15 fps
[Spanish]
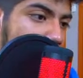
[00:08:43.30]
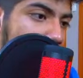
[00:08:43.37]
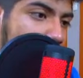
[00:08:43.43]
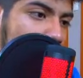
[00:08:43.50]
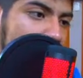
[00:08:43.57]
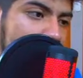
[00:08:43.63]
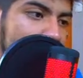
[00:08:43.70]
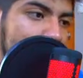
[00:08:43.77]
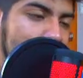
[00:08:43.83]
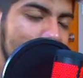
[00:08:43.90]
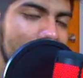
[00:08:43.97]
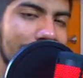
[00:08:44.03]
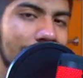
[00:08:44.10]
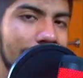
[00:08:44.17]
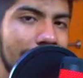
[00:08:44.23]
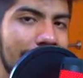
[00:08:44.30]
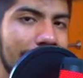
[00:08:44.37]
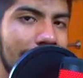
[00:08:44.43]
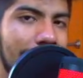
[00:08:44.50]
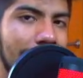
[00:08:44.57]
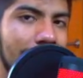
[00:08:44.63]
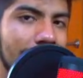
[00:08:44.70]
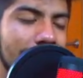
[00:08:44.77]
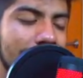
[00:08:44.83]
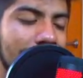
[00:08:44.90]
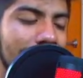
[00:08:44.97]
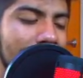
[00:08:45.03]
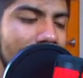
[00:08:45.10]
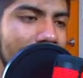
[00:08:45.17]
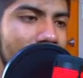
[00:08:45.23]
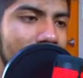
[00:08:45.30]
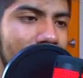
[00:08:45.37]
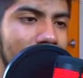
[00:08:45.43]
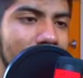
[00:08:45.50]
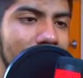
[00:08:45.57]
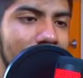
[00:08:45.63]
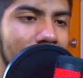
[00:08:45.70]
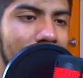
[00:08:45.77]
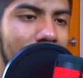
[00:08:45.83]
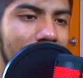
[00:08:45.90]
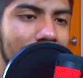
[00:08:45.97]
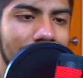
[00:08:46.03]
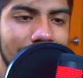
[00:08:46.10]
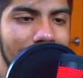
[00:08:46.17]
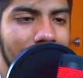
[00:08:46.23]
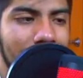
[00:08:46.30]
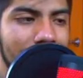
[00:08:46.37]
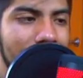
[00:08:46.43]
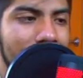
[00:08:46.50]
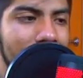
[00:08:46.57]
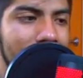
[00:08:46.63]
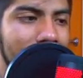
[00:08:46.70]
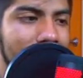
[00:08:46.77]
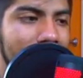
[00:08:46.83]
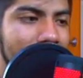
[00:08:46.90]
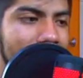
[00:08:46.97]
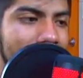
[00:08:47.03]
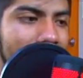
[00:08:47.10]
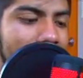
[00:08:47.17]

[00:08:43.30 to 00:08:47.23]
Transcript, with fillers: pues como que no me agrada bastante que solo sea ahí, ¿sabes?